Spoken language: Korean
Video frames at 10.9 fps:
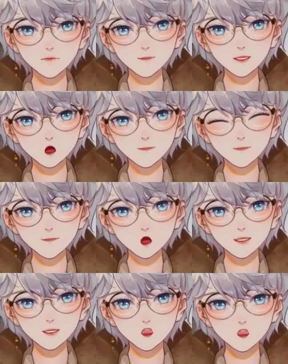
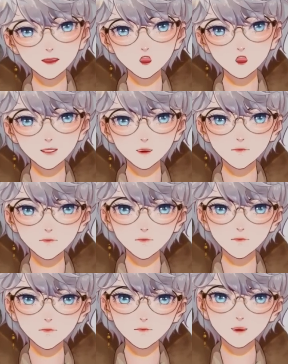2006년 6월 어느 날
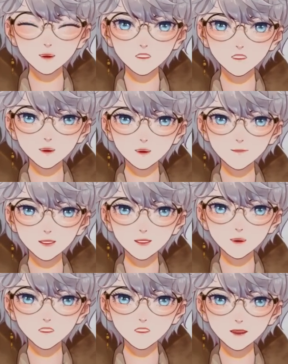근처에 사는 한
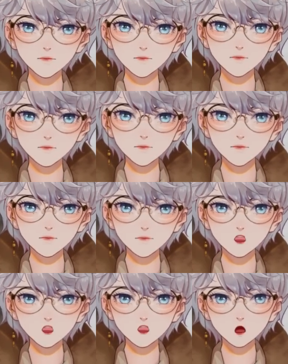여성이
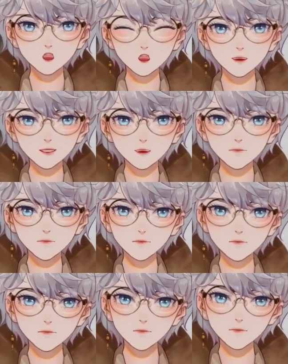집으로 돌아오던 중
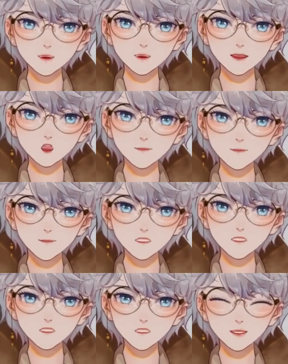아주 마른
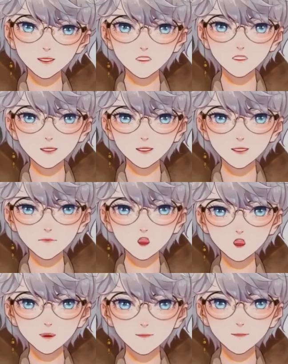여성이 천천히 길을
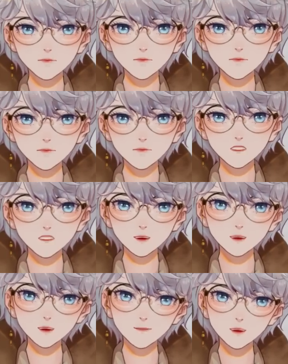걸으며
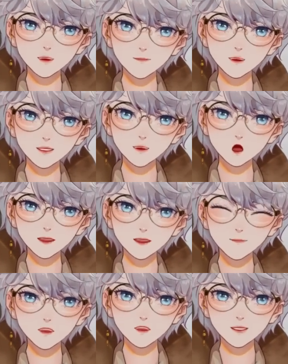손에는 작은 아령을
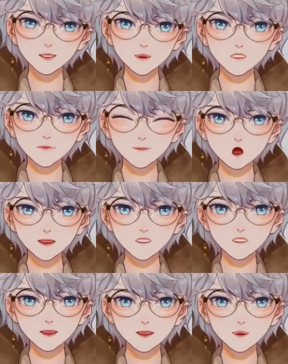들고 있는 것을 보게
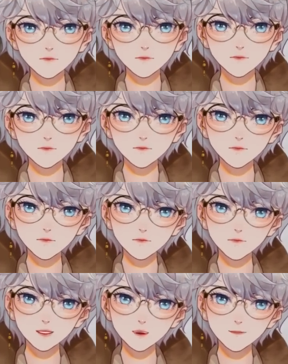됐습니다.
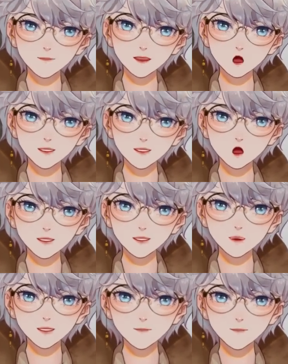신체 회복 운동을
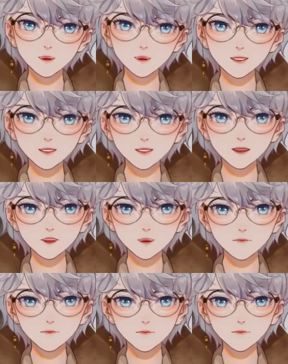하는 것
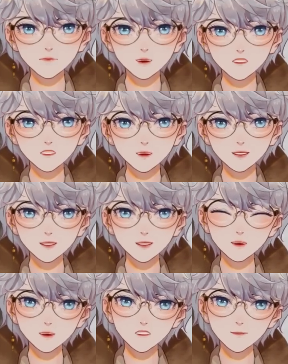같았는데요. 평소에
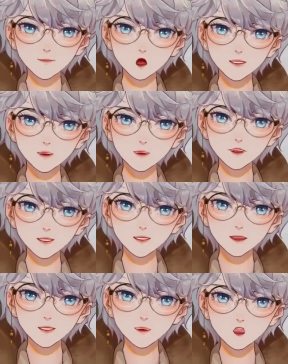근처에서 본 적이
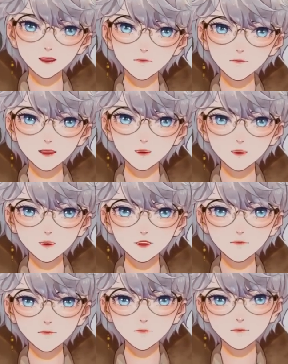없는 얼굴이었기
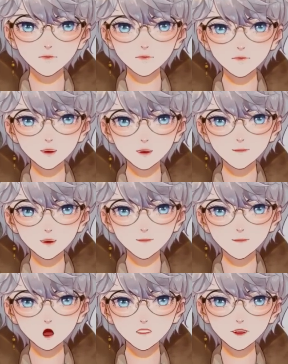때문에 몇 번
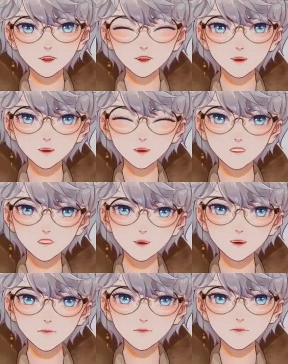더 쳐다보게
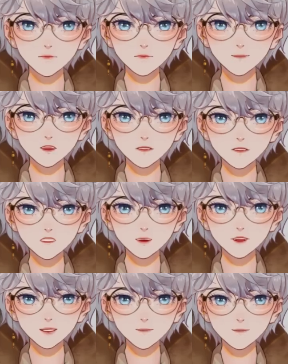됐습니다. 그러다
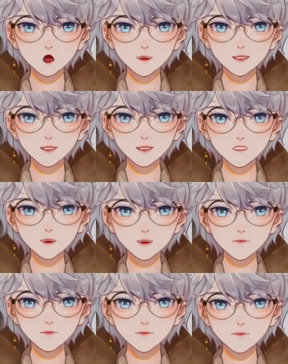재활운동을 하는
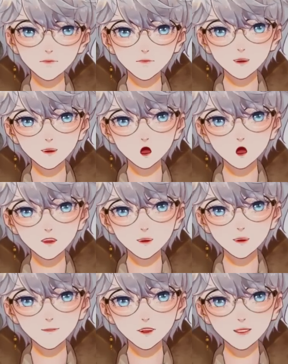여자가 본인의
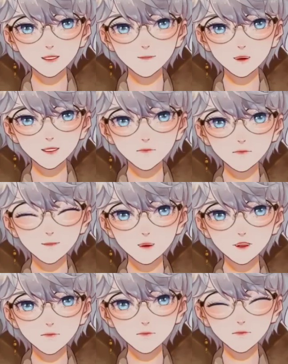아들과 같은
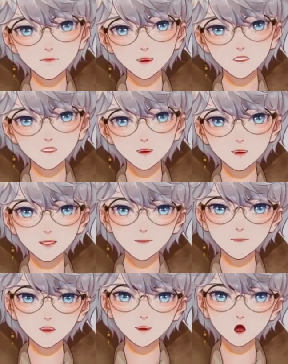반이었던 레이 씨라는
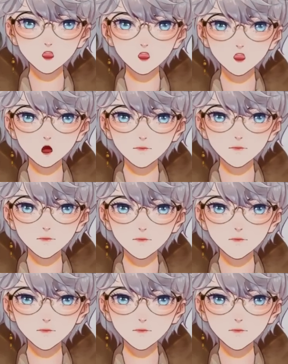걸 알아보고